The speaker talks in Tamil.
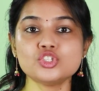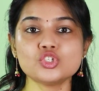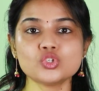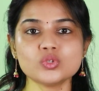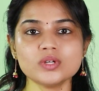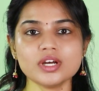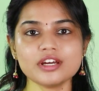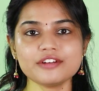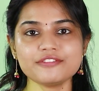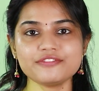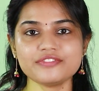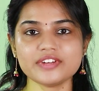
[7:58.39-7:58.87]

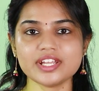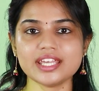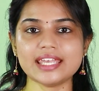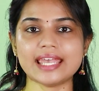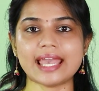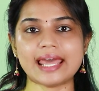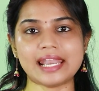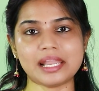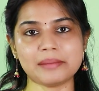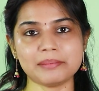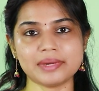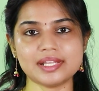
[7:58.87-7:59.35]
சுகர் ஃப்ரீ
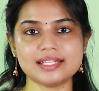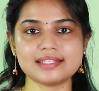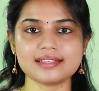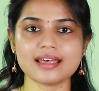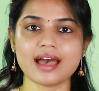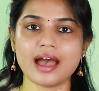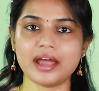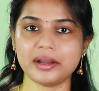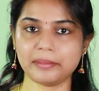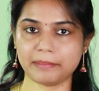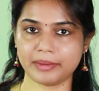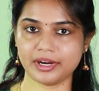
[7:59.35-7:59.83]

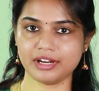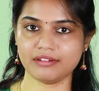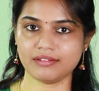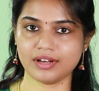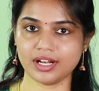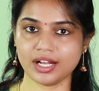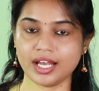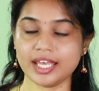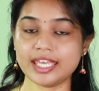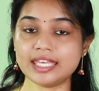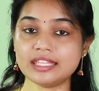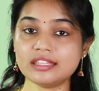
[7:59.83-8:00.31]
எலமெண்ட்ஸை ஆட்
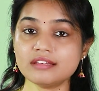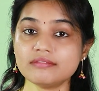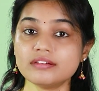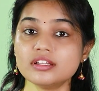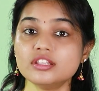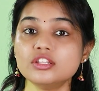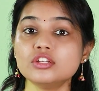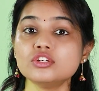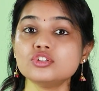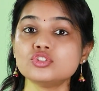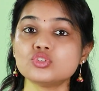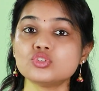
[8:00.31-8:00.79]
பண்ணுவாங்க இது வந்து